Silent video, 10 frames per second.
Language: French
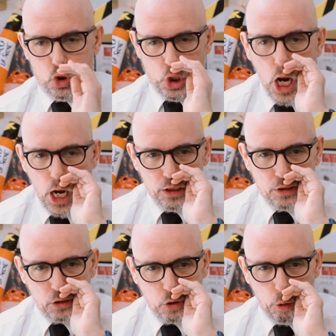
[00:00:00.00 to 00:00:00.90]

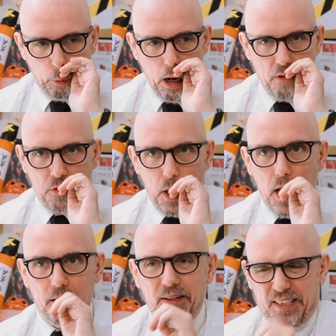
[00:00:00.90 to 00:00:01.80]
Jette tes trucs par la
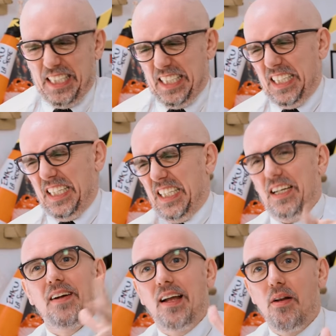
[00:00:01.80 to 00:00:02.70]
fenêtre.
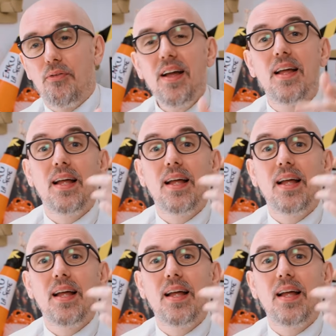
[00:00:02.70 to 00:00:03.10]
Il le fait.